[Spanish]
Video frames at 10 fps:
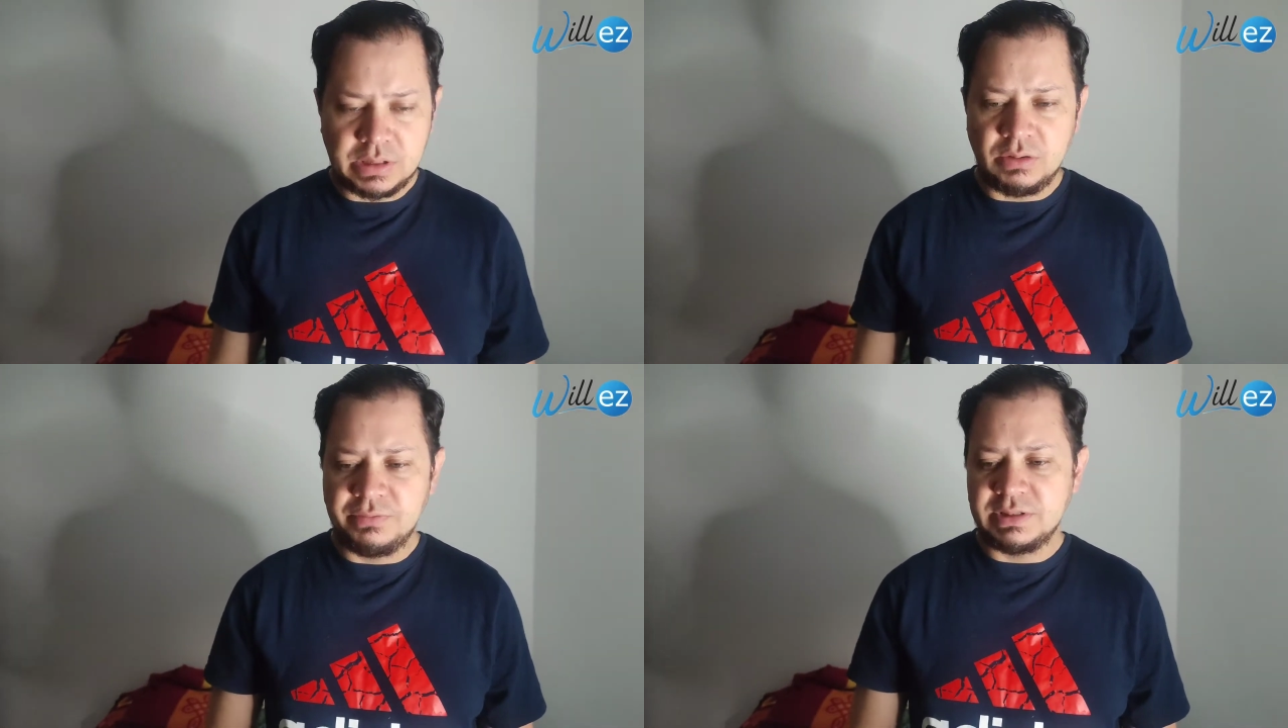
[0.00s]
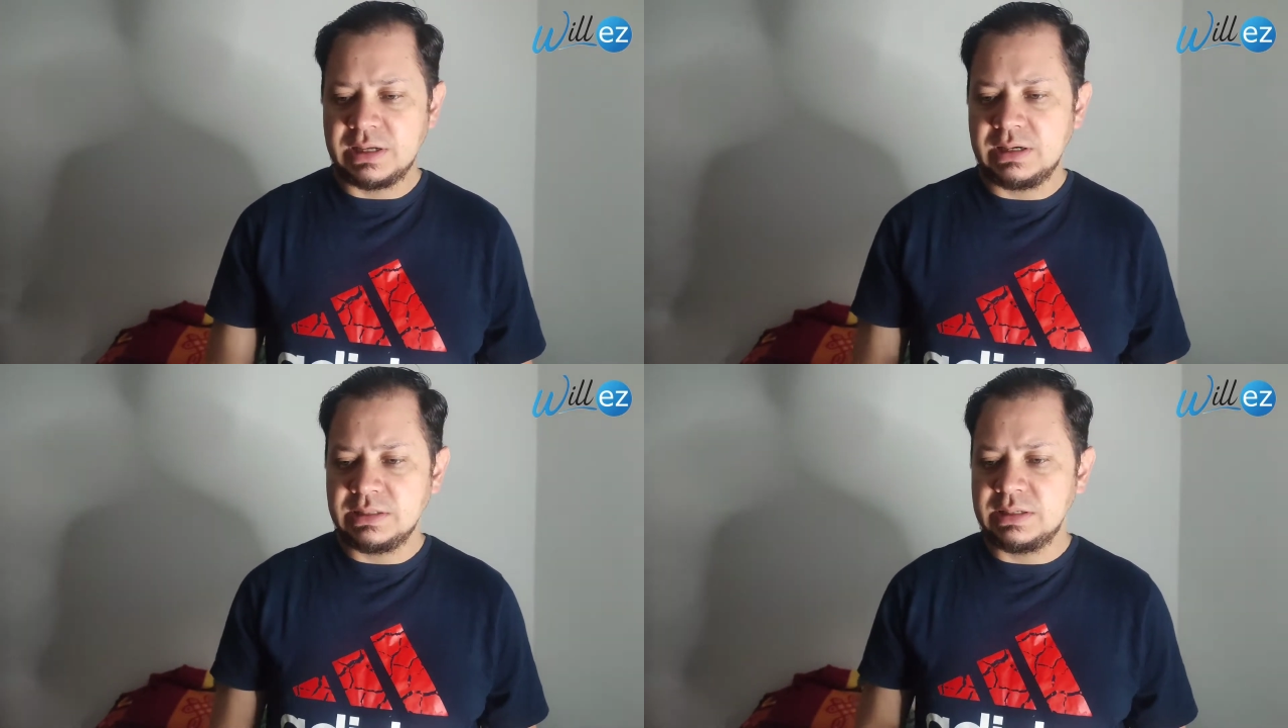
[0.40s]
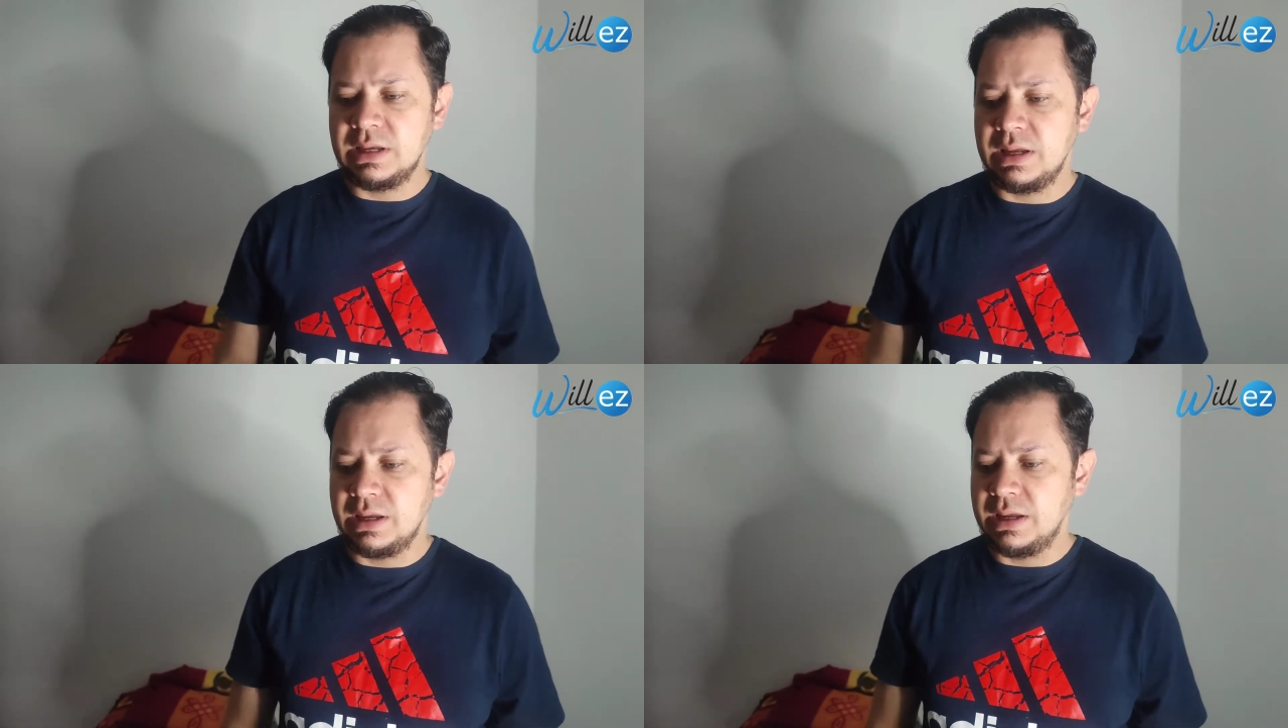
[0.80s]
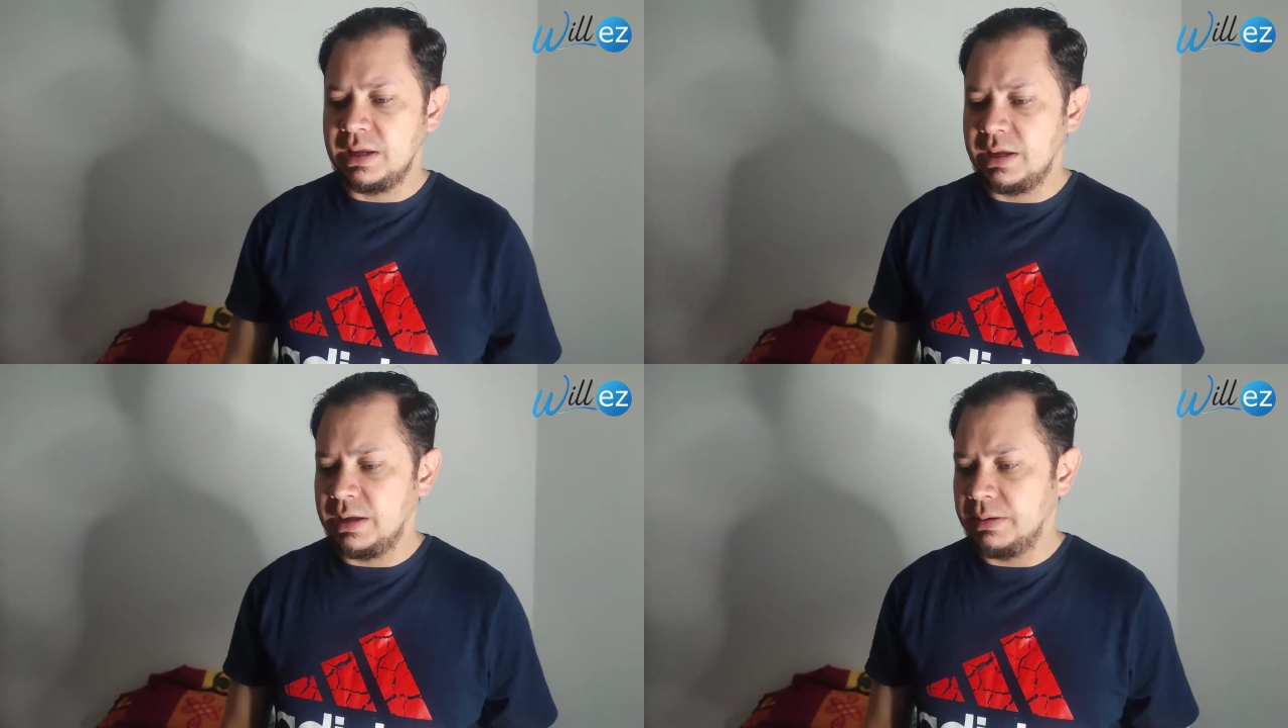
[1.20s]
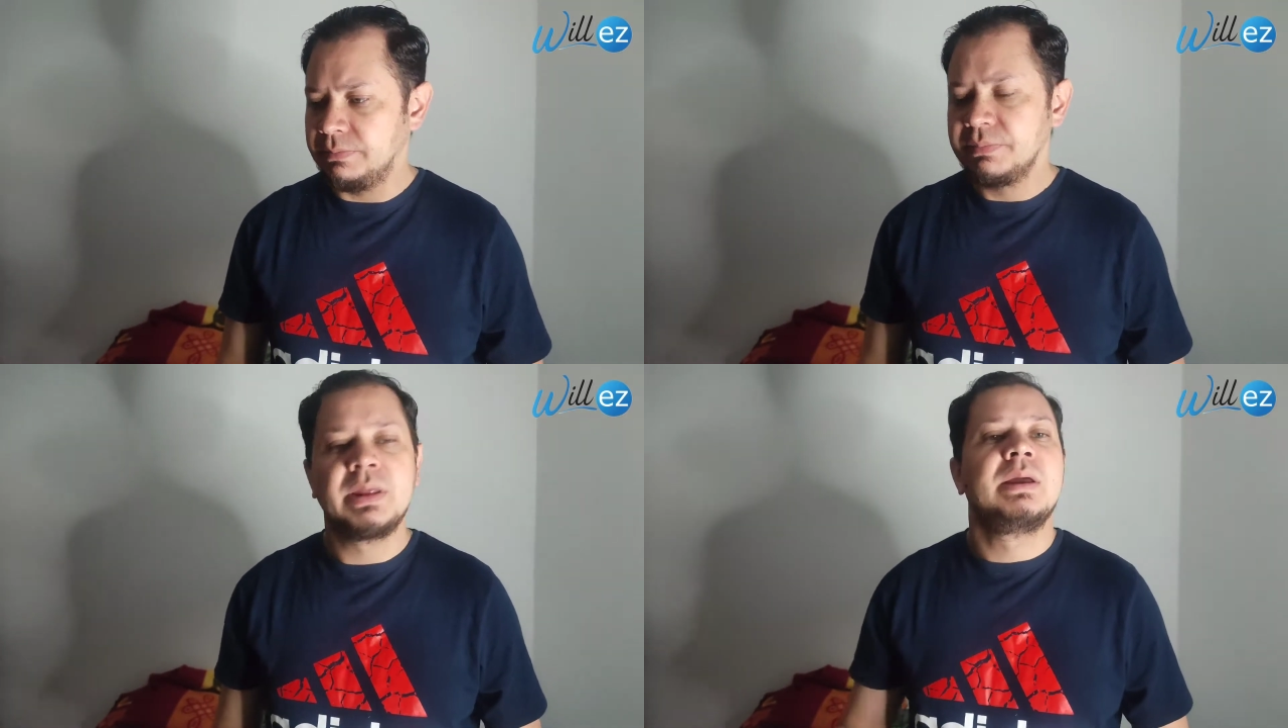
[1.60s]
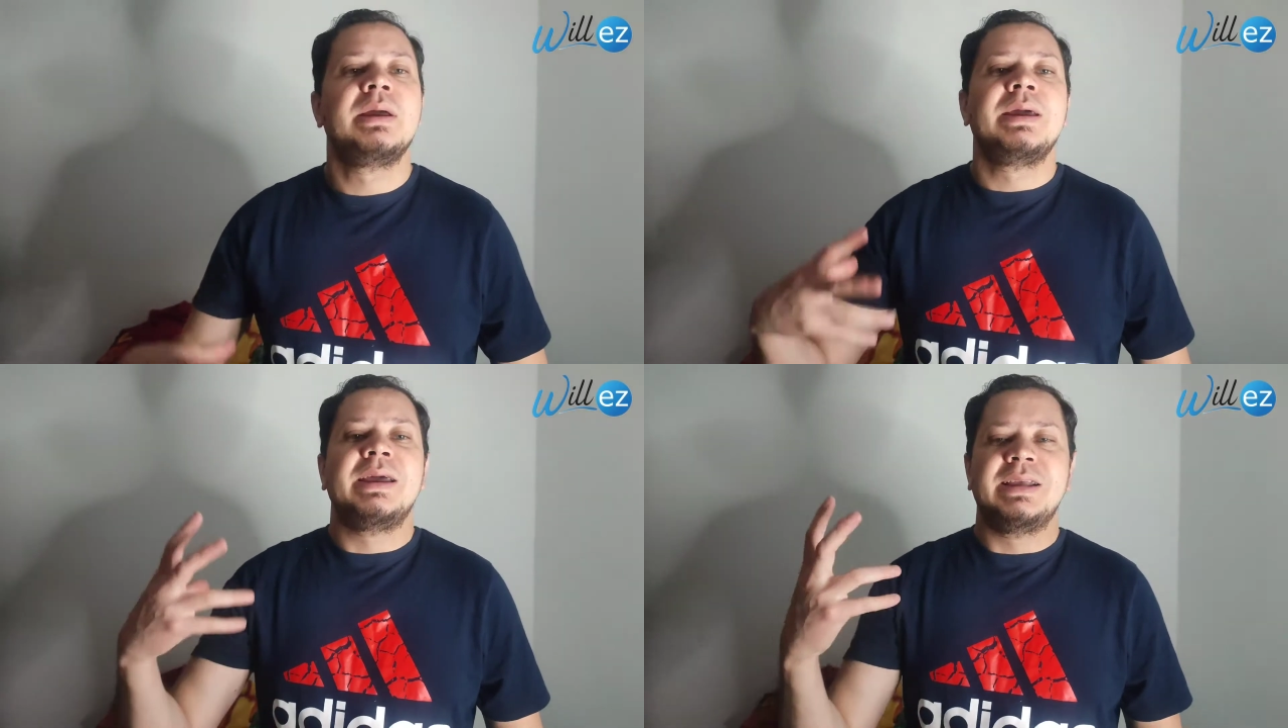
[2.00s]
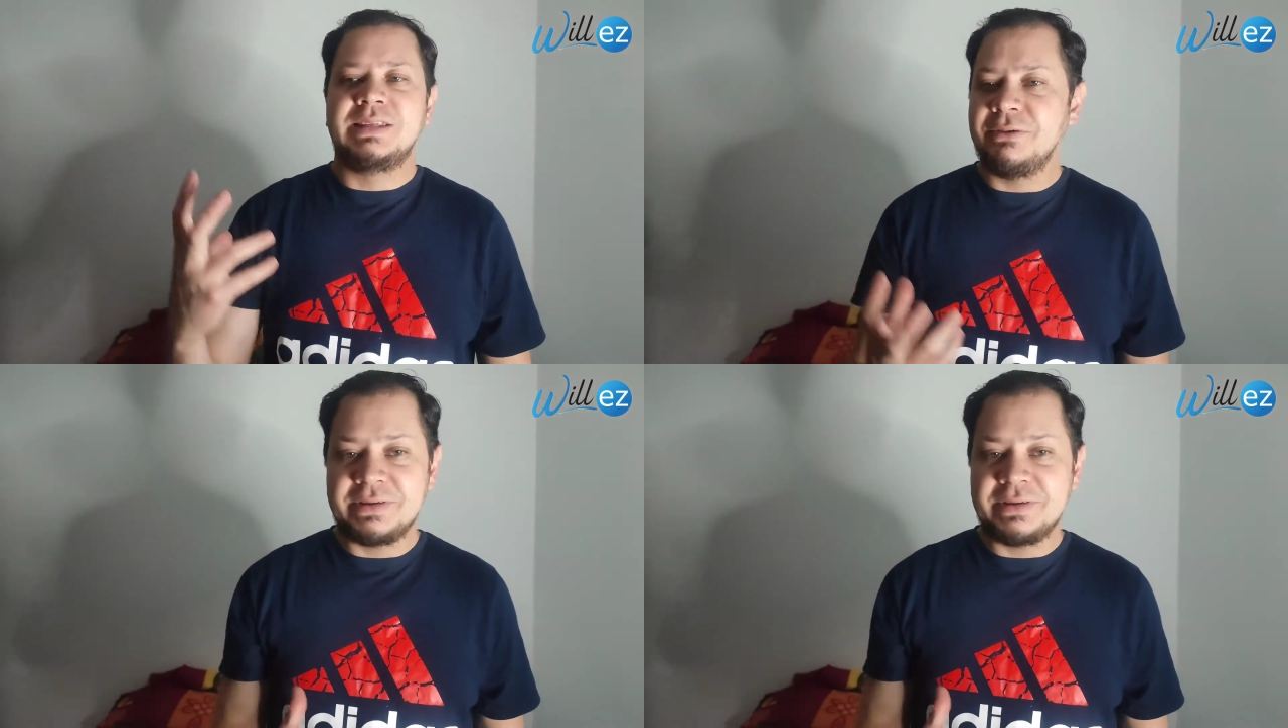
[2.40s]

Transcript: que confesarles que esta